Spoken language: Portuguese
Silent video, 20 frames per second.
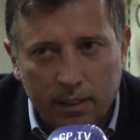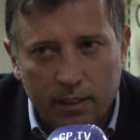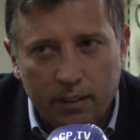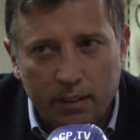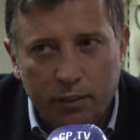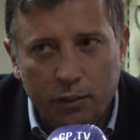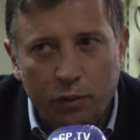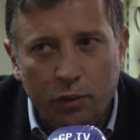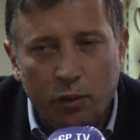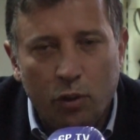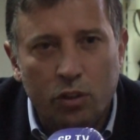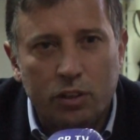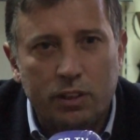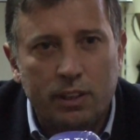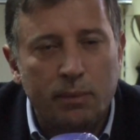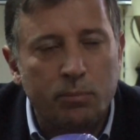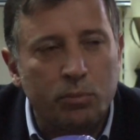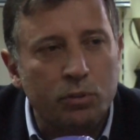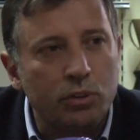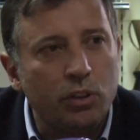Nós
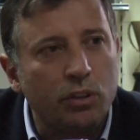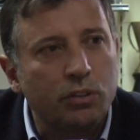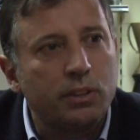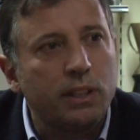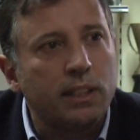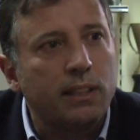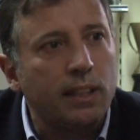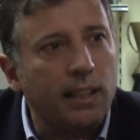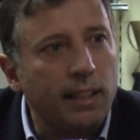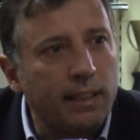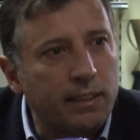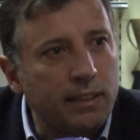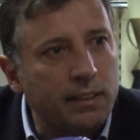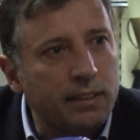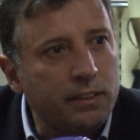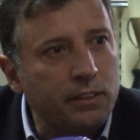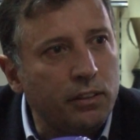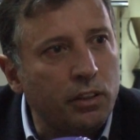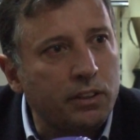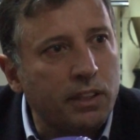temos os nossos
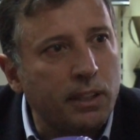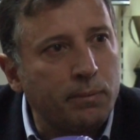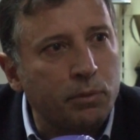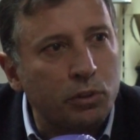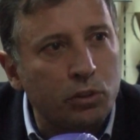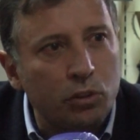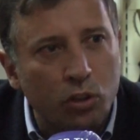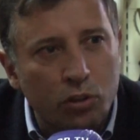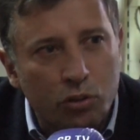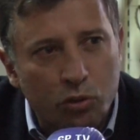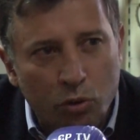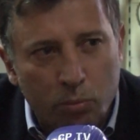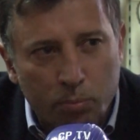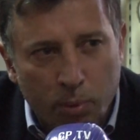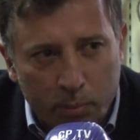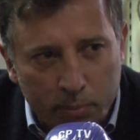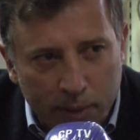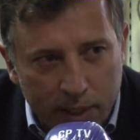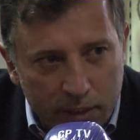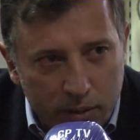atletas, nós temos os nossos
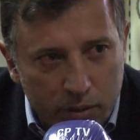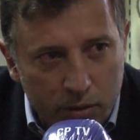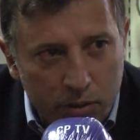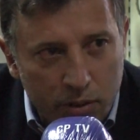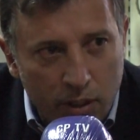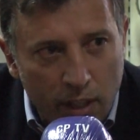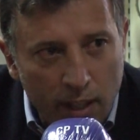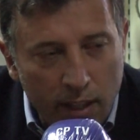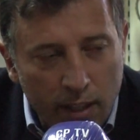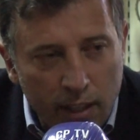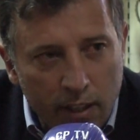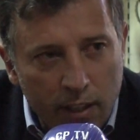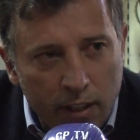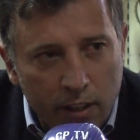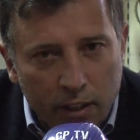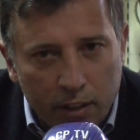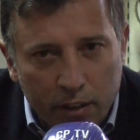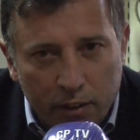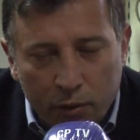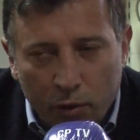compromissos,
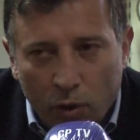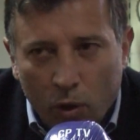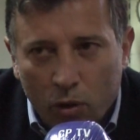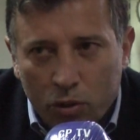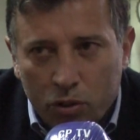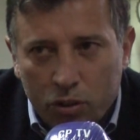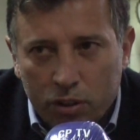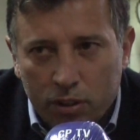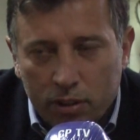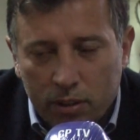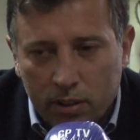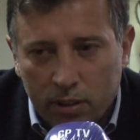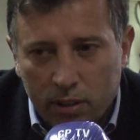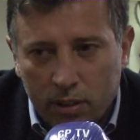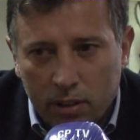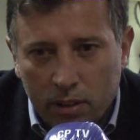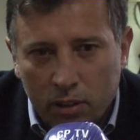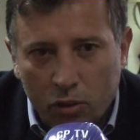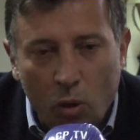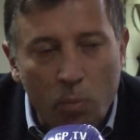nós
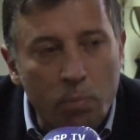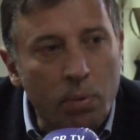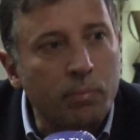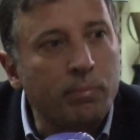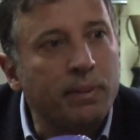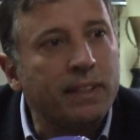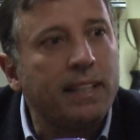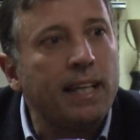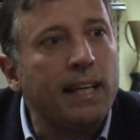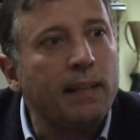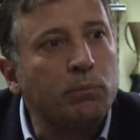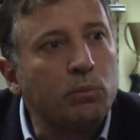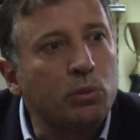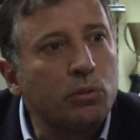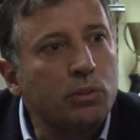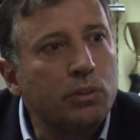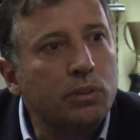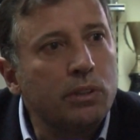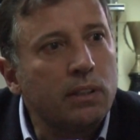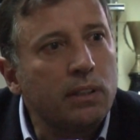
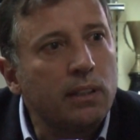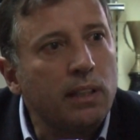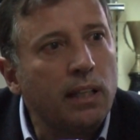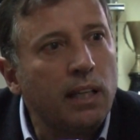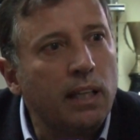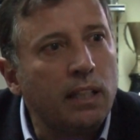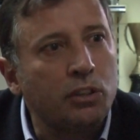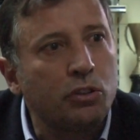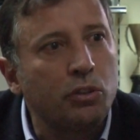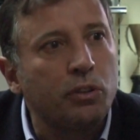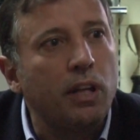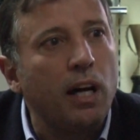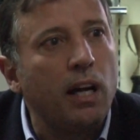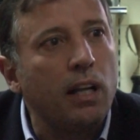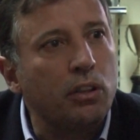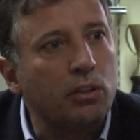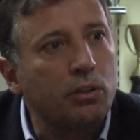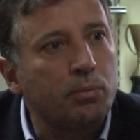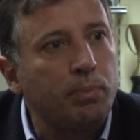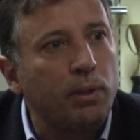comprometemos-nos a
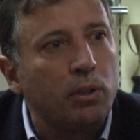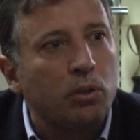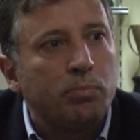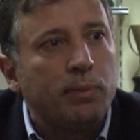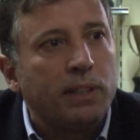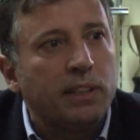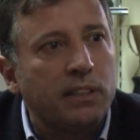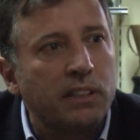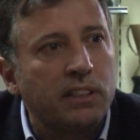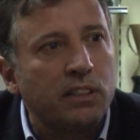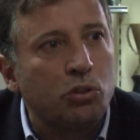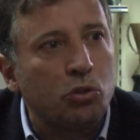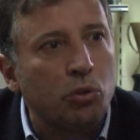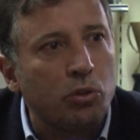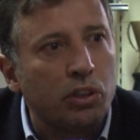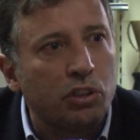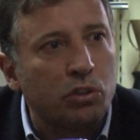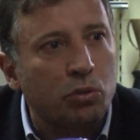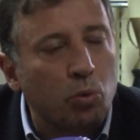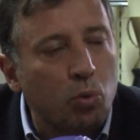ajudá-los, pelo menos nas
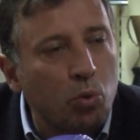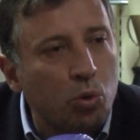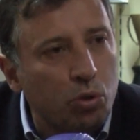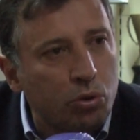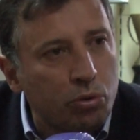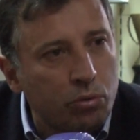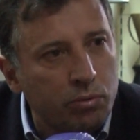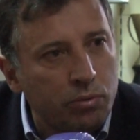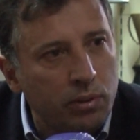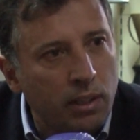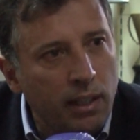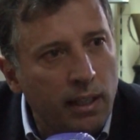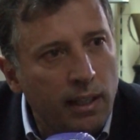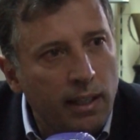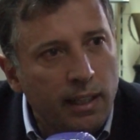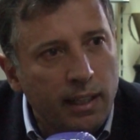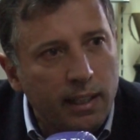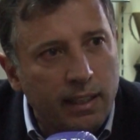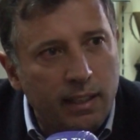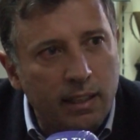ajudas de custo,
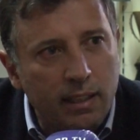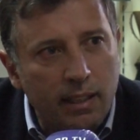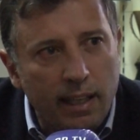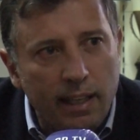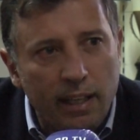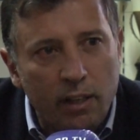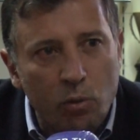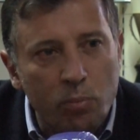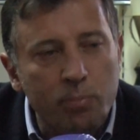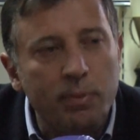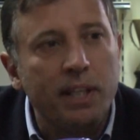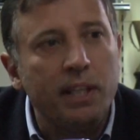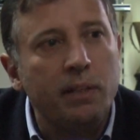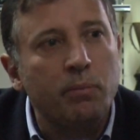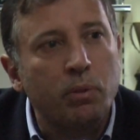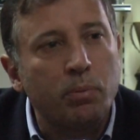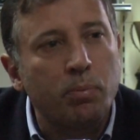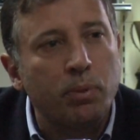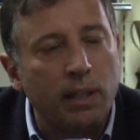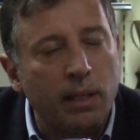que é o
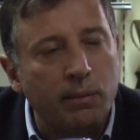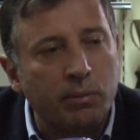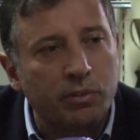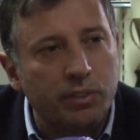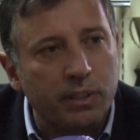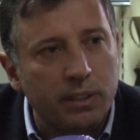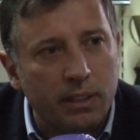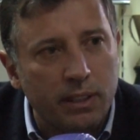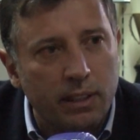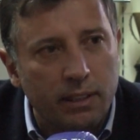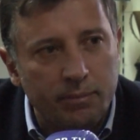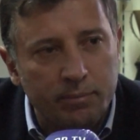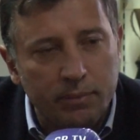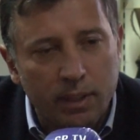mínimo que podemos fazer.